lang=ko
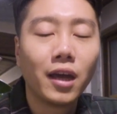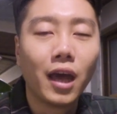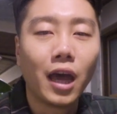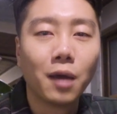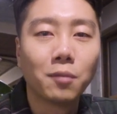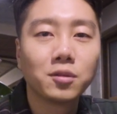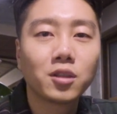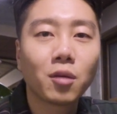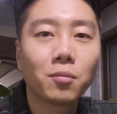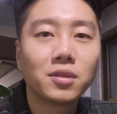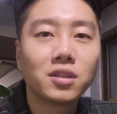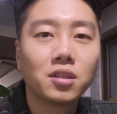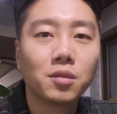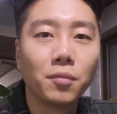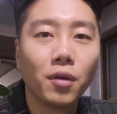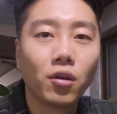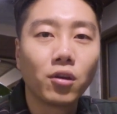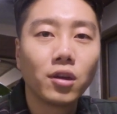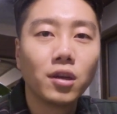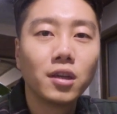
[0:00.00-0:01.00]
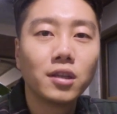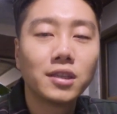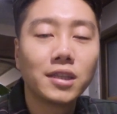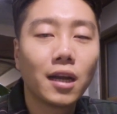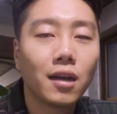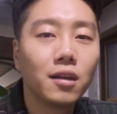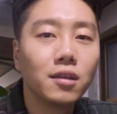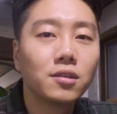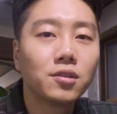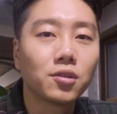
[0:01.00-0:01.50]
앱 서비스명이
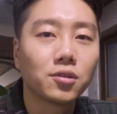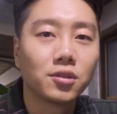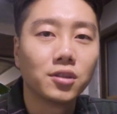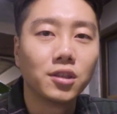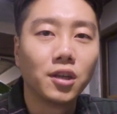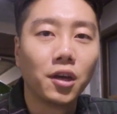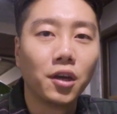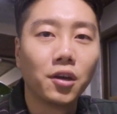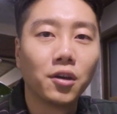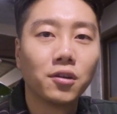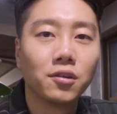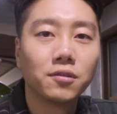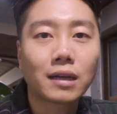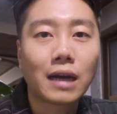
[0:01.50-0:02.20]
챌린저스예요.